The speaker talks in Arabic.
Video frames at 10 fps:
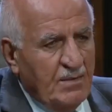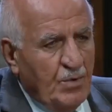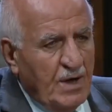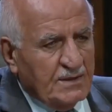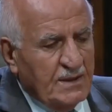
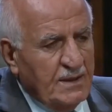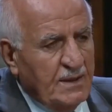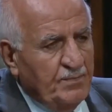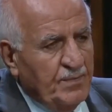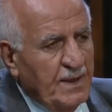المواطن
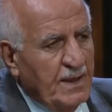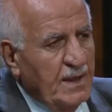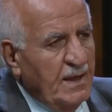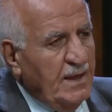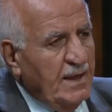
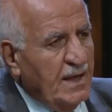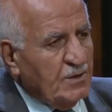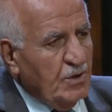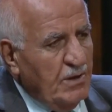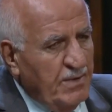اللي
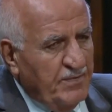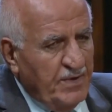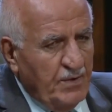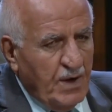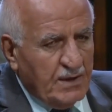أطلبه
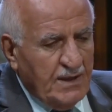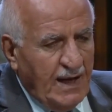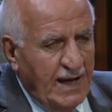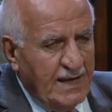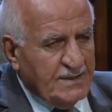في وقت
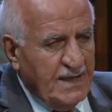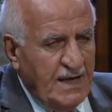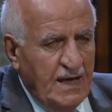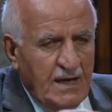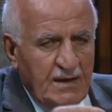
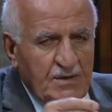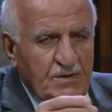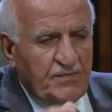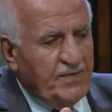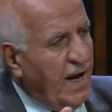الحاجة
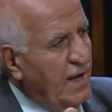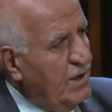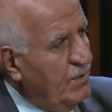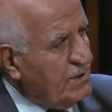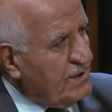للدفاع عن
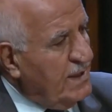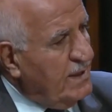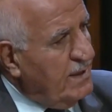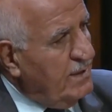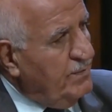الوطن.
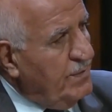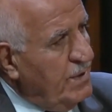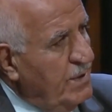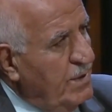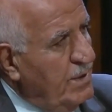قام
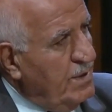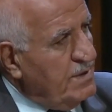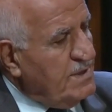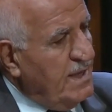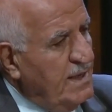موجود.
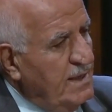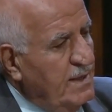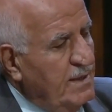زين؟